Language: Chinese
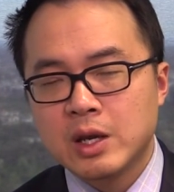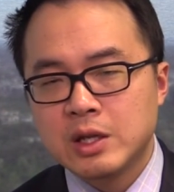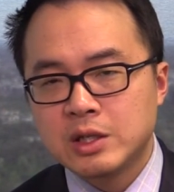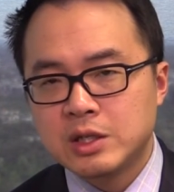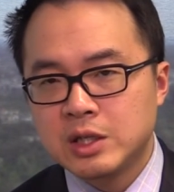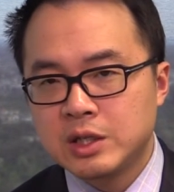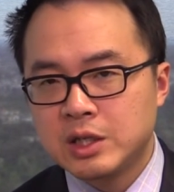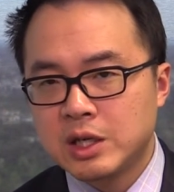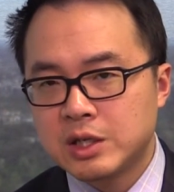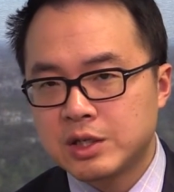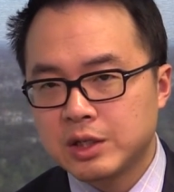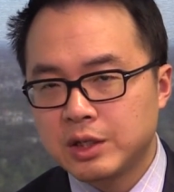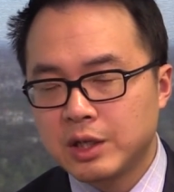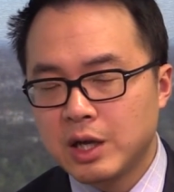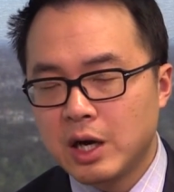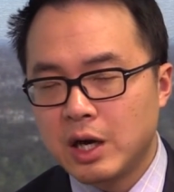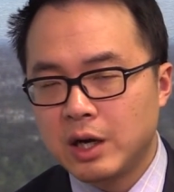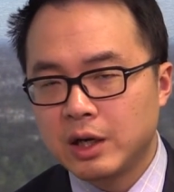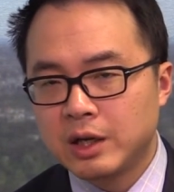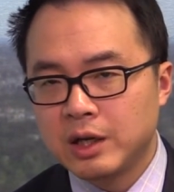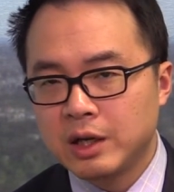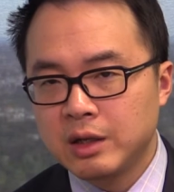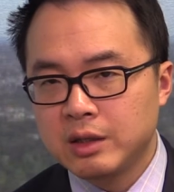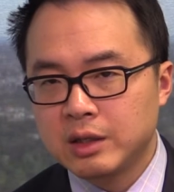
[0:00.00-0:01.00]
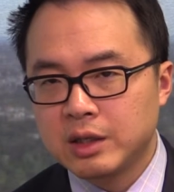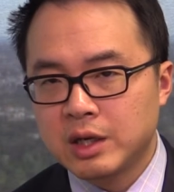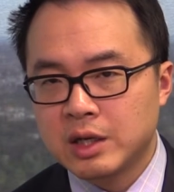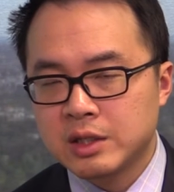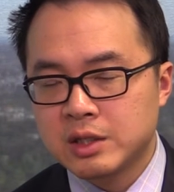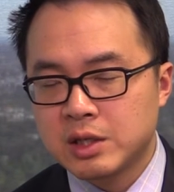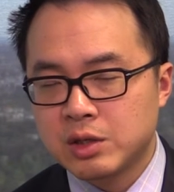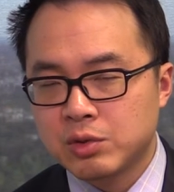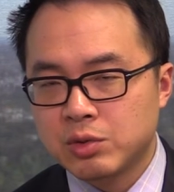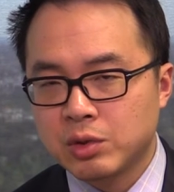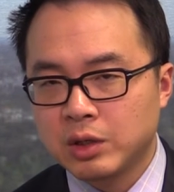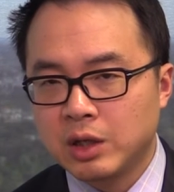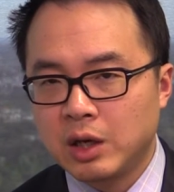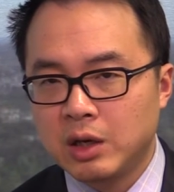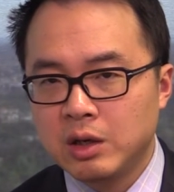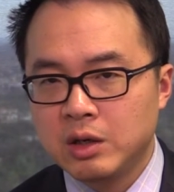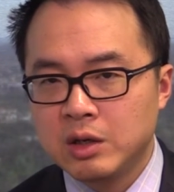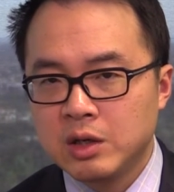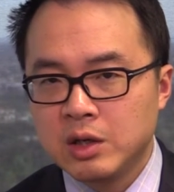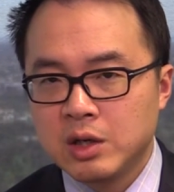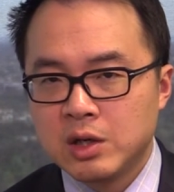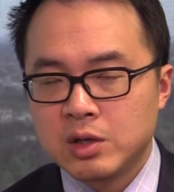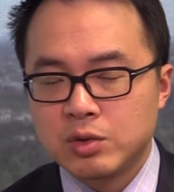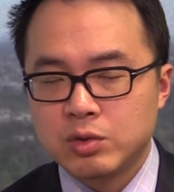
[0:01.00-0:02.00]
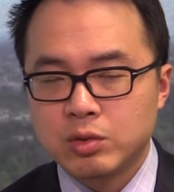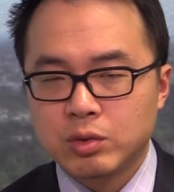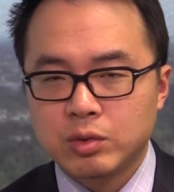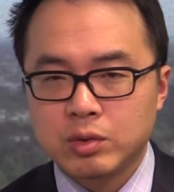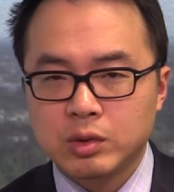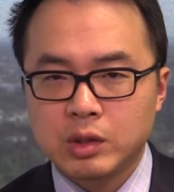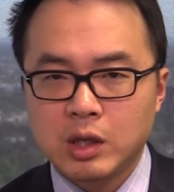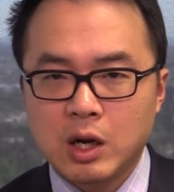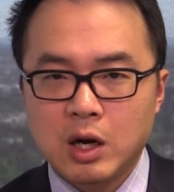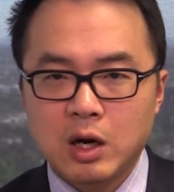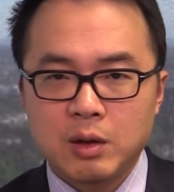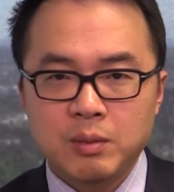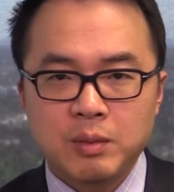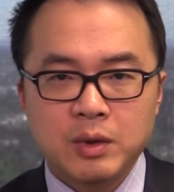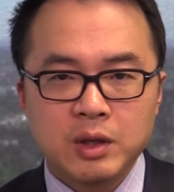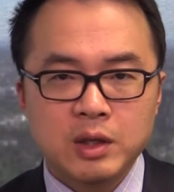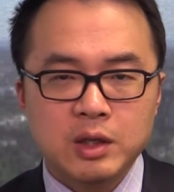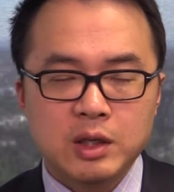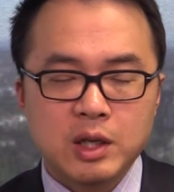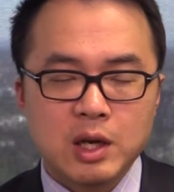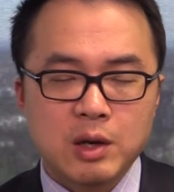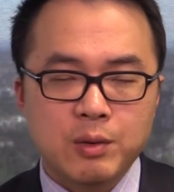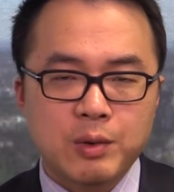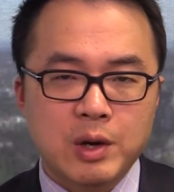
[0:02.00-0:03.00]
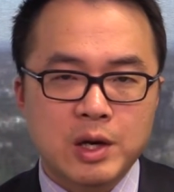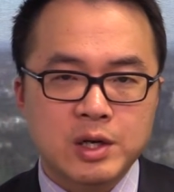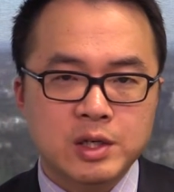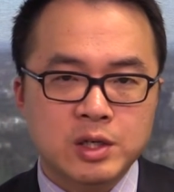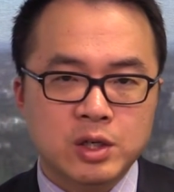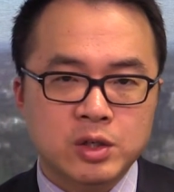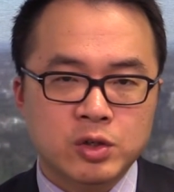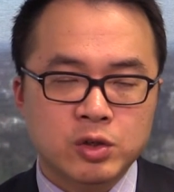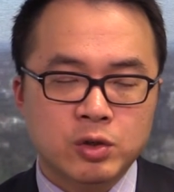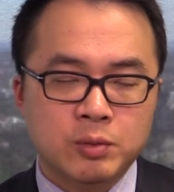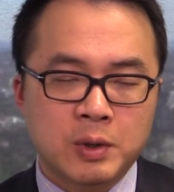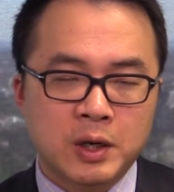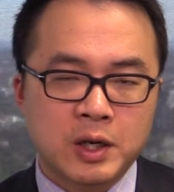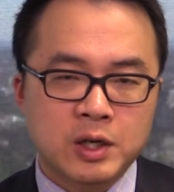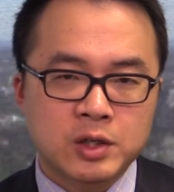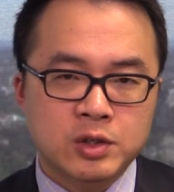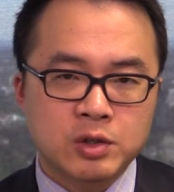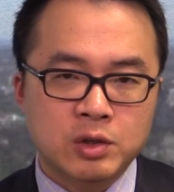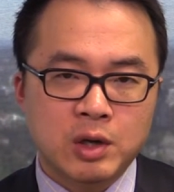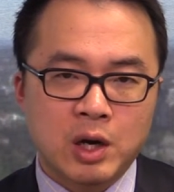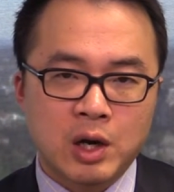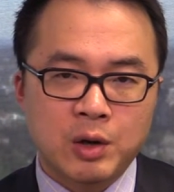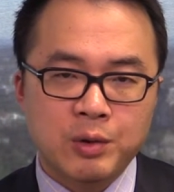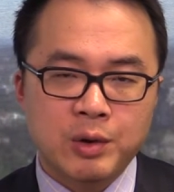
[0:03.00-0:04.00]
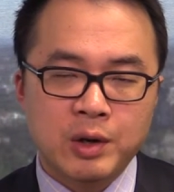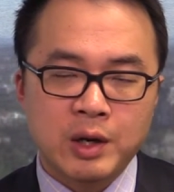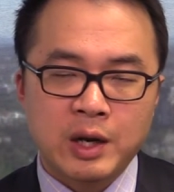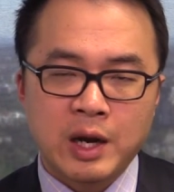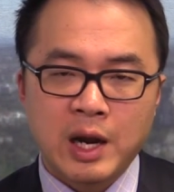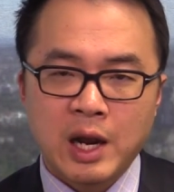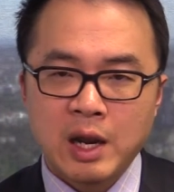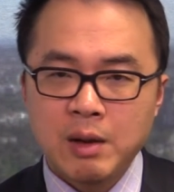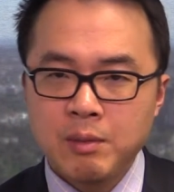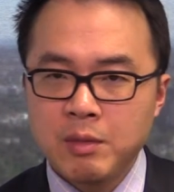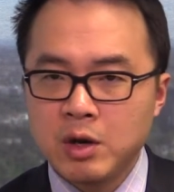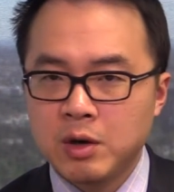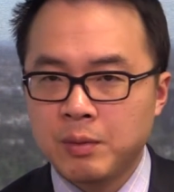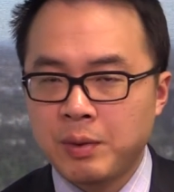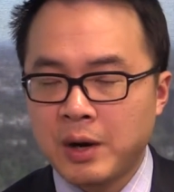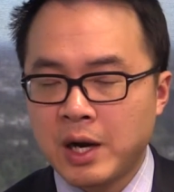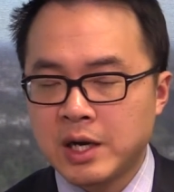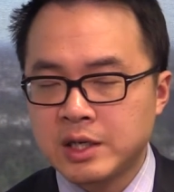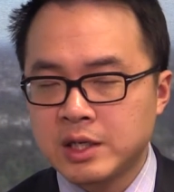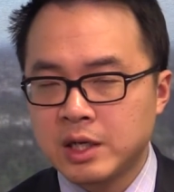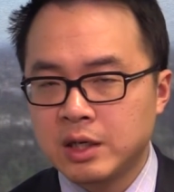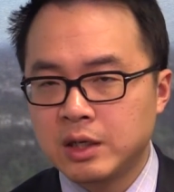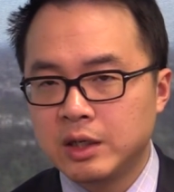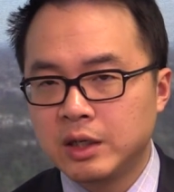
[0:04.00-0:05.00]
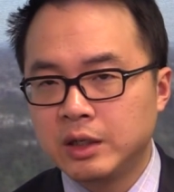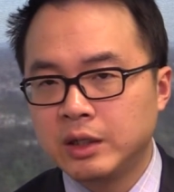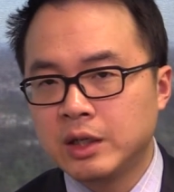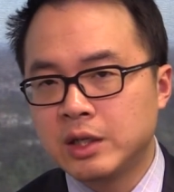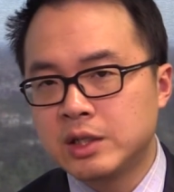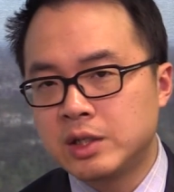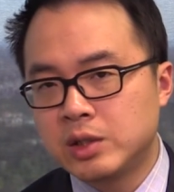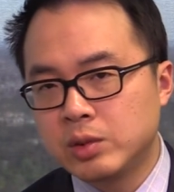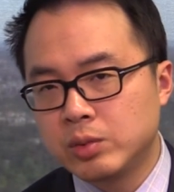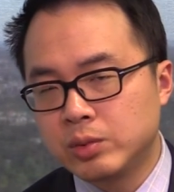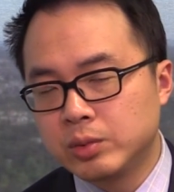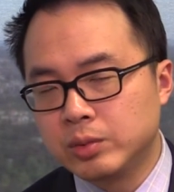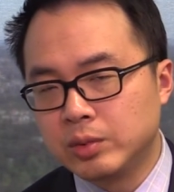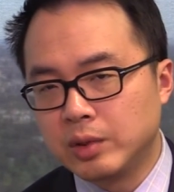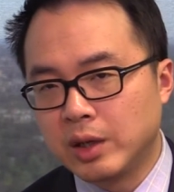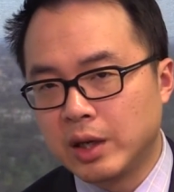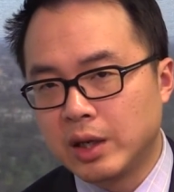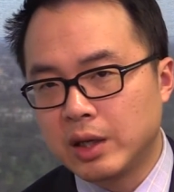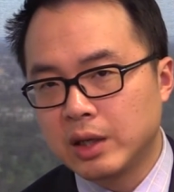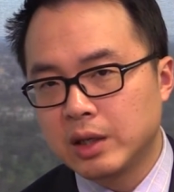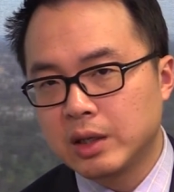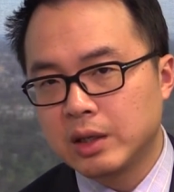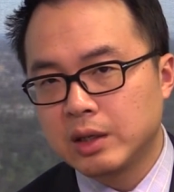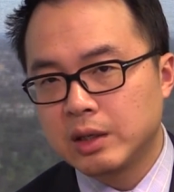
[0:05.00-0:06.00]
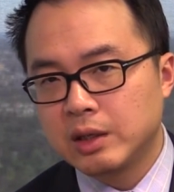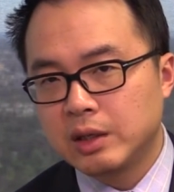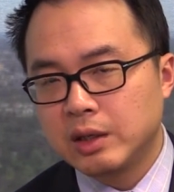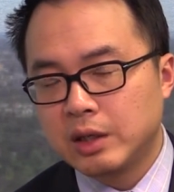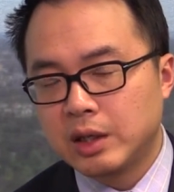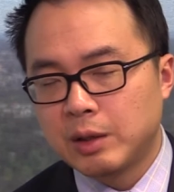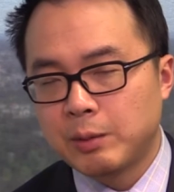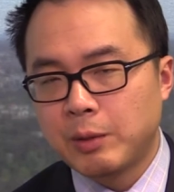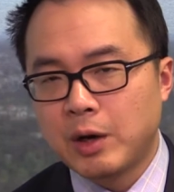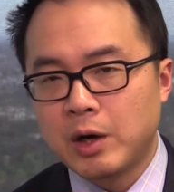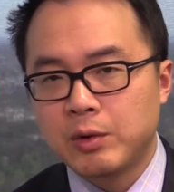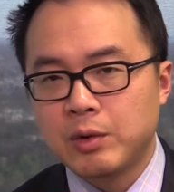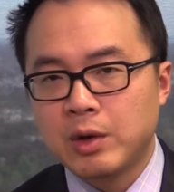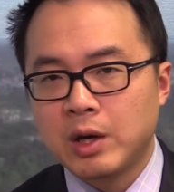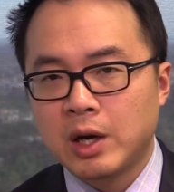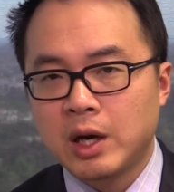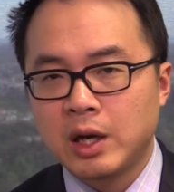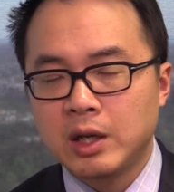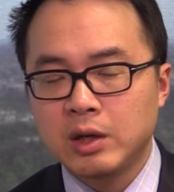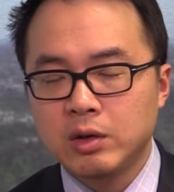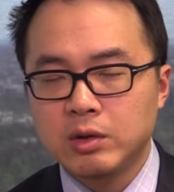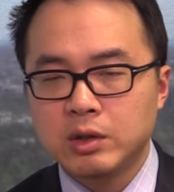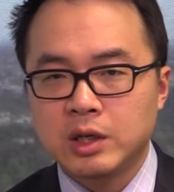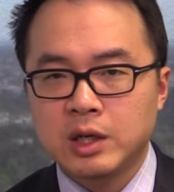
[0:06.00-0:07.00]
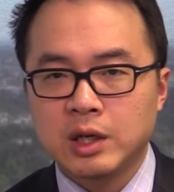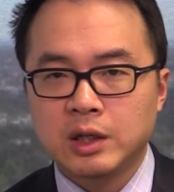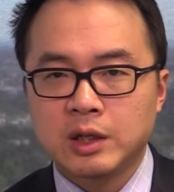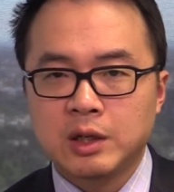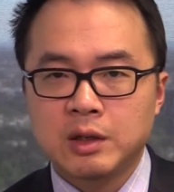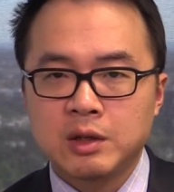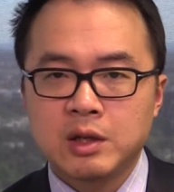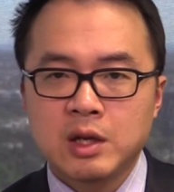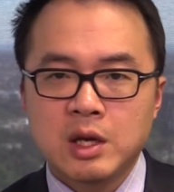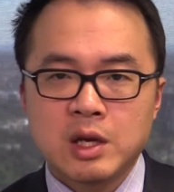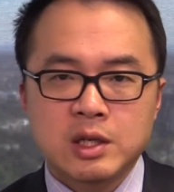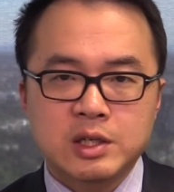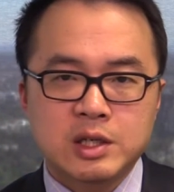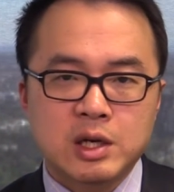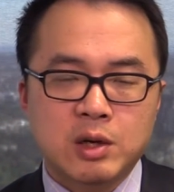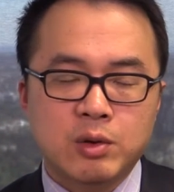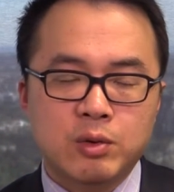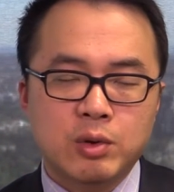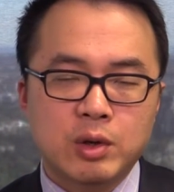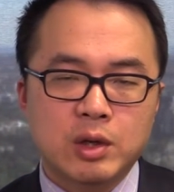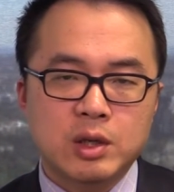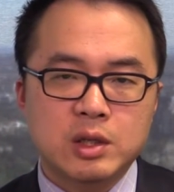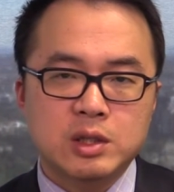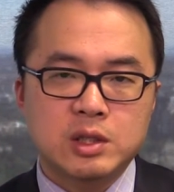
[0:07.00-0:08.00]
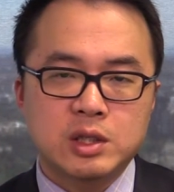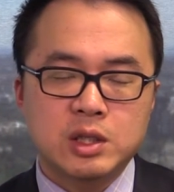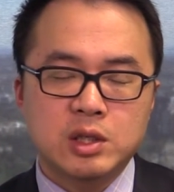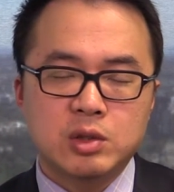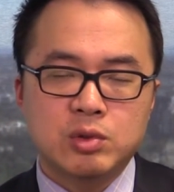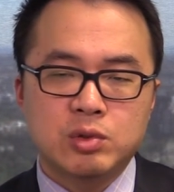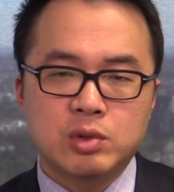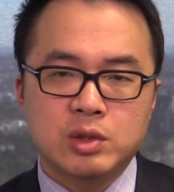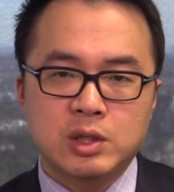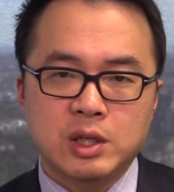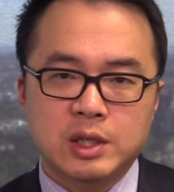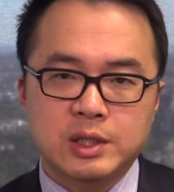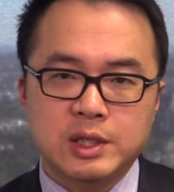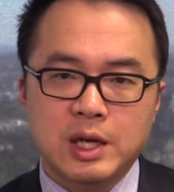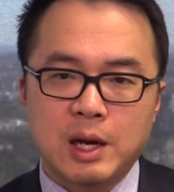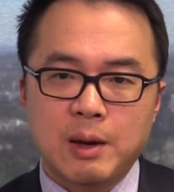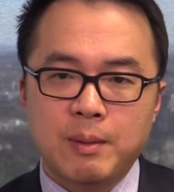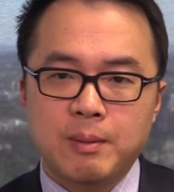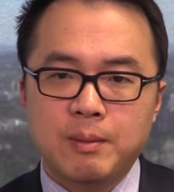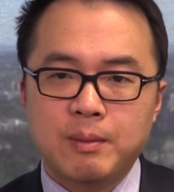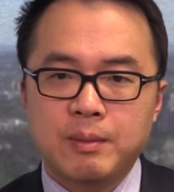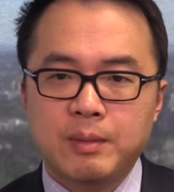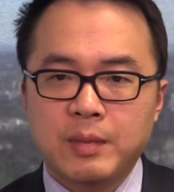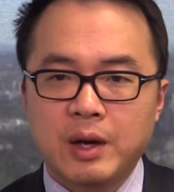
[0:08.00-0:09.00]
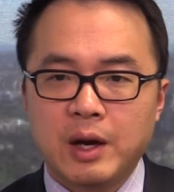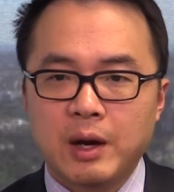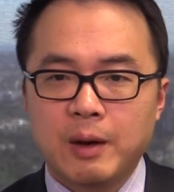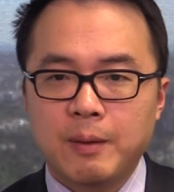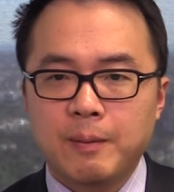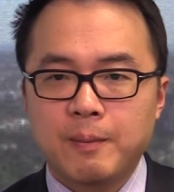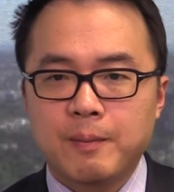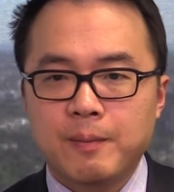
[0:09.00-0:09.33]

今天是第二天，刚才说到，如果到了明天晚上收盘的时候，澳元还没有爬上零点七五五零，那么澳元很有可能将会继续向下啊。